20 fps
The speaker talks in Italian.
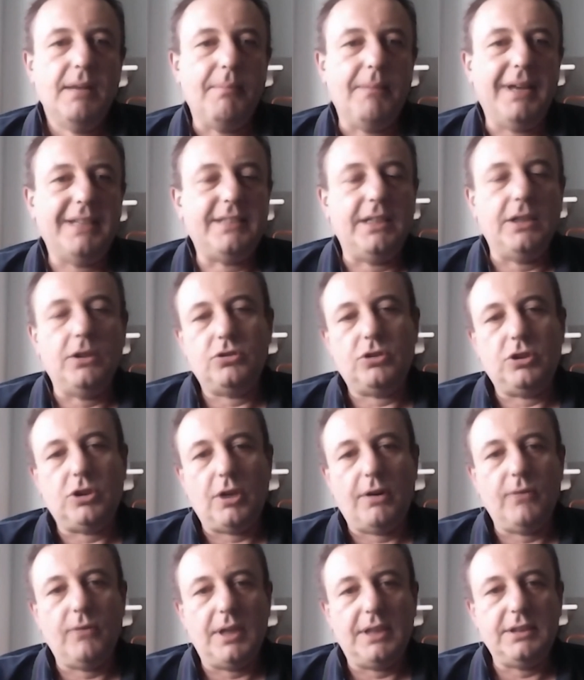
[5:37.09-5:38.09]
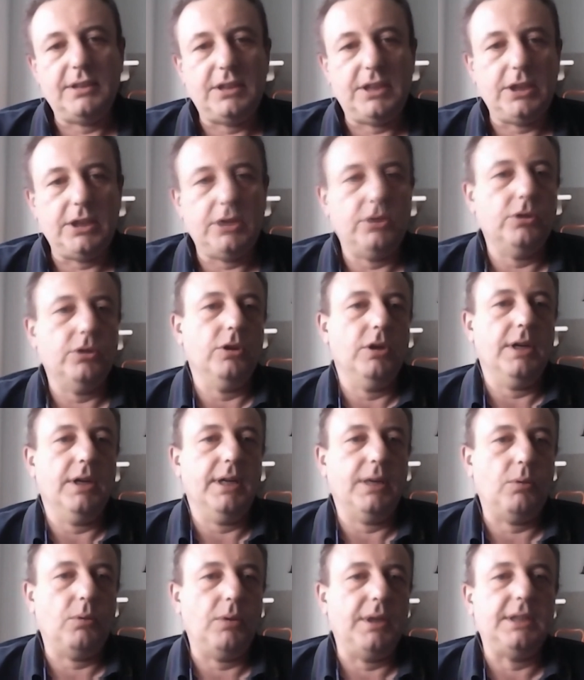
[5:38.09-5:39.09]
ma se non si trova un
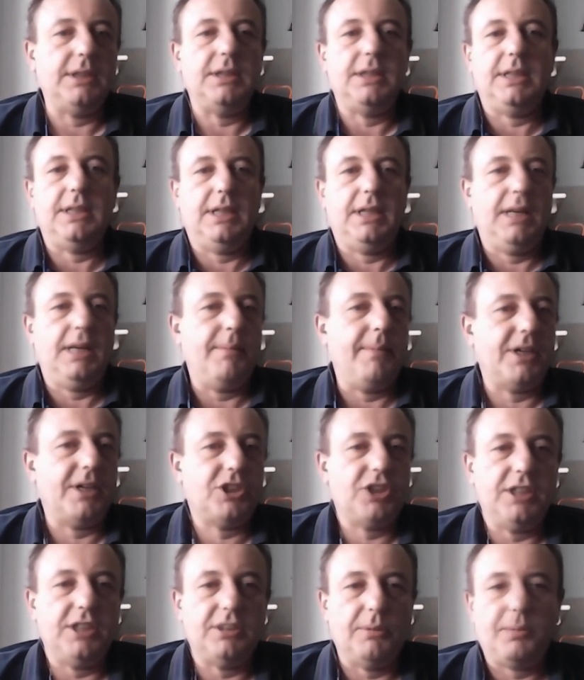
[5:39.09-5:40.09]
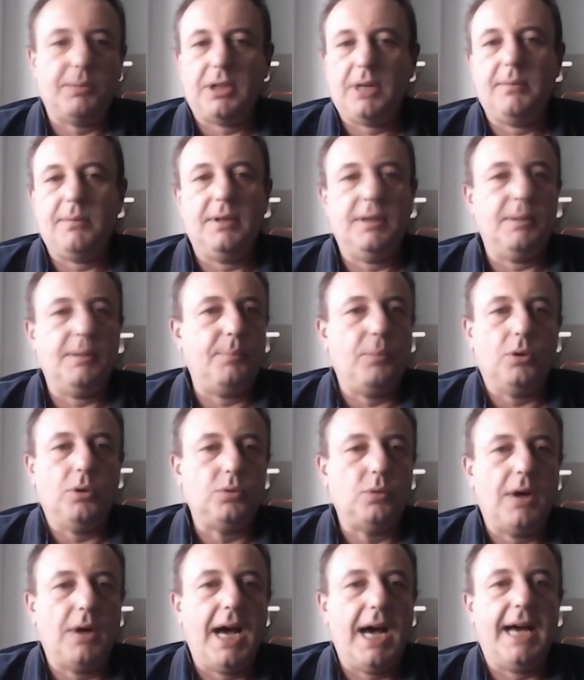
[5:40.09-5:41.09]
antidoto e quindi l'emergenza potrebbe, eh,
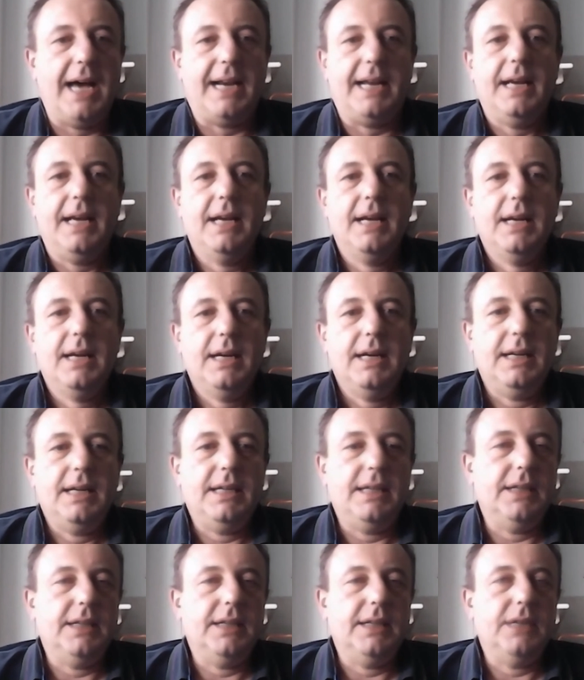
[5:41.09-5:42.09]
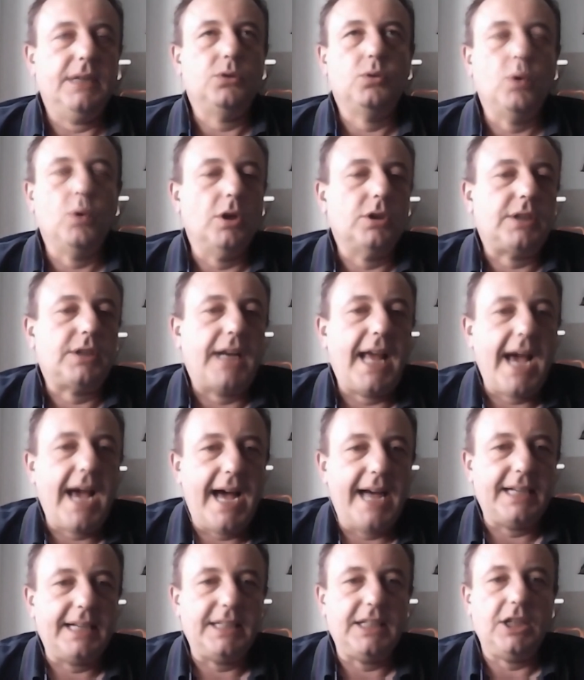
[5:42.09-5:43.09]
può durare eh, due o tre
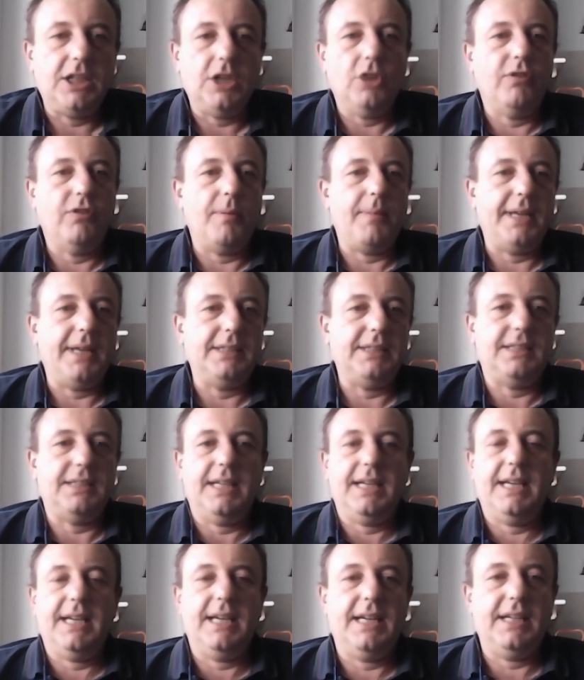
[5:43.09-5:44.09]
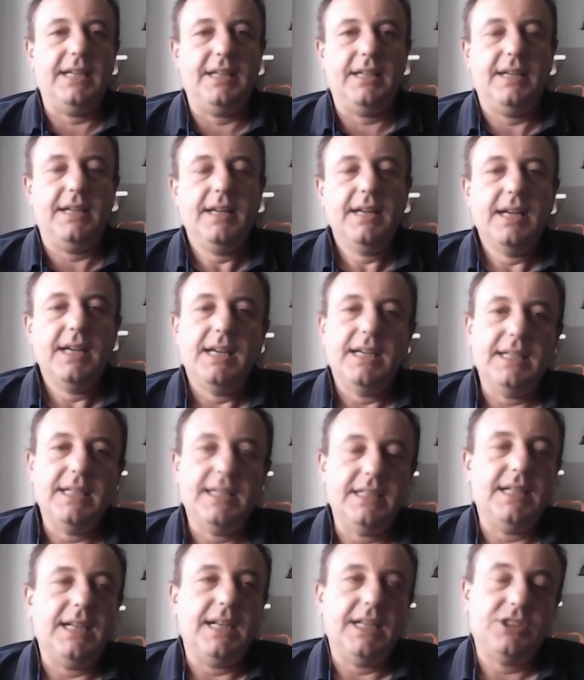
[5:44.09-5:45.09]
anni, ovviamente eh,
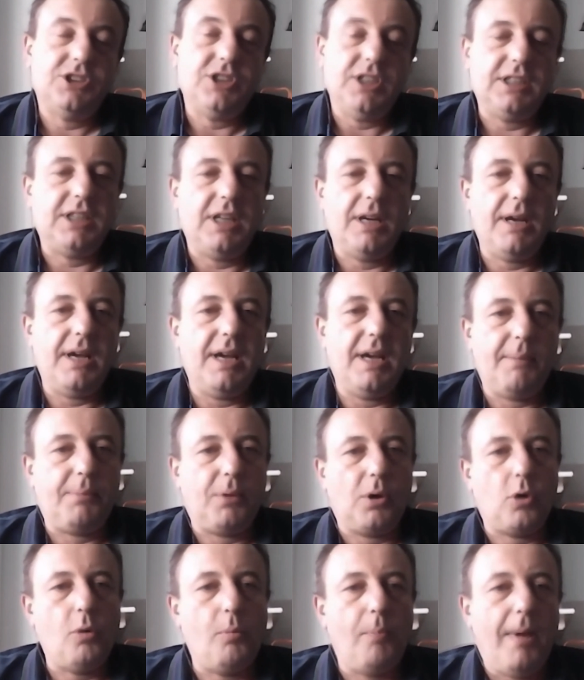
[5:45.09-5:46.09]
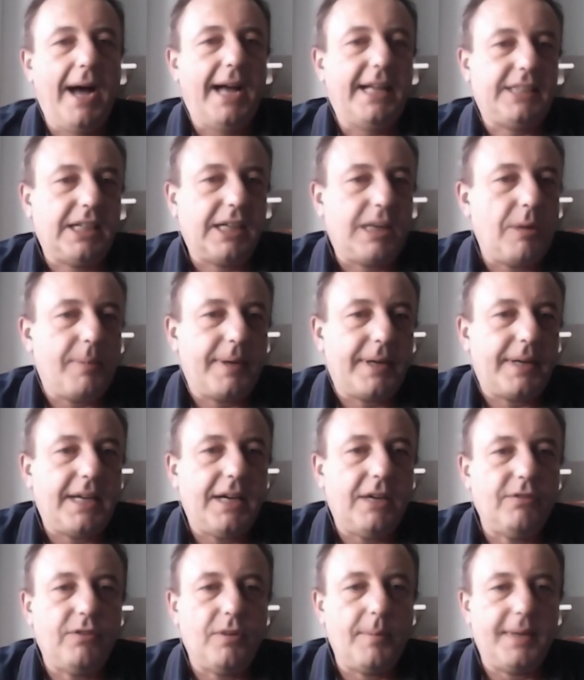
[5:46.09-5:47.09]
eh la gente è preoccupata
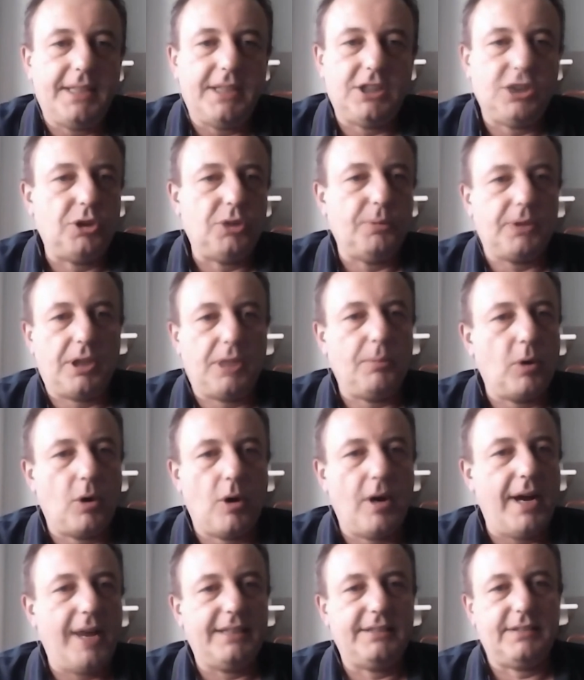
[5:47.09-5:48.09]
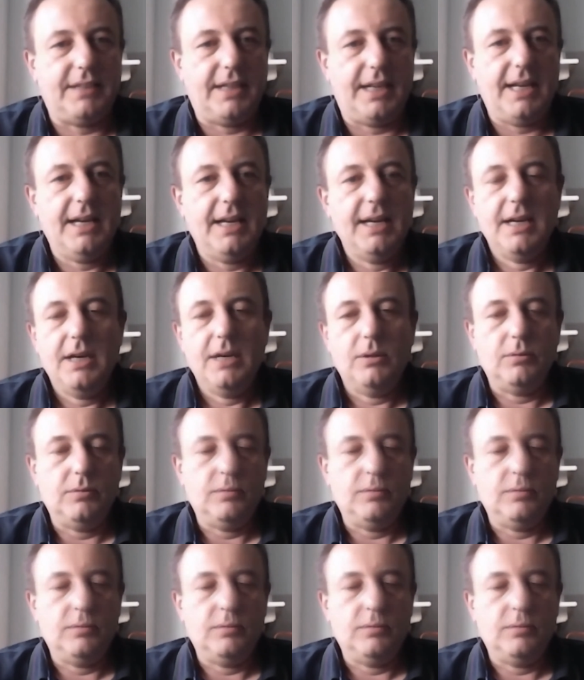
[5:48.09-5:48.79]
perché ovviamente ci potrebbero essere